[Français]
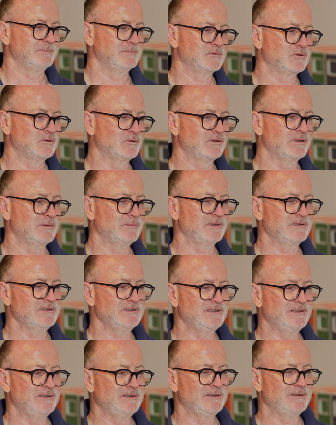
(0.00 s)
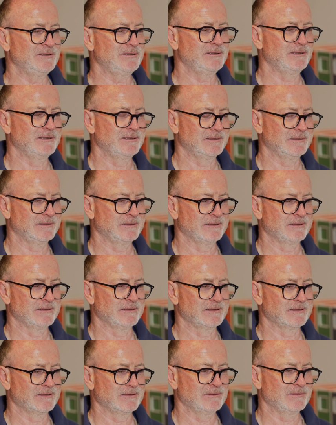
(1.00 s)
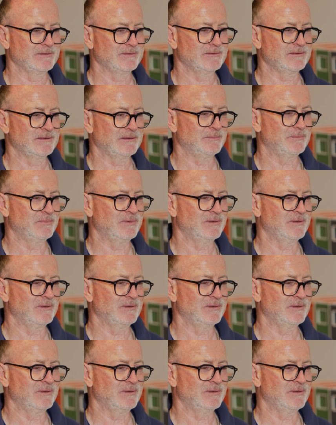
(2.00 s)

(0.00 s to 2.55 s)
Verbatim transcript: Je sais pas si... C'est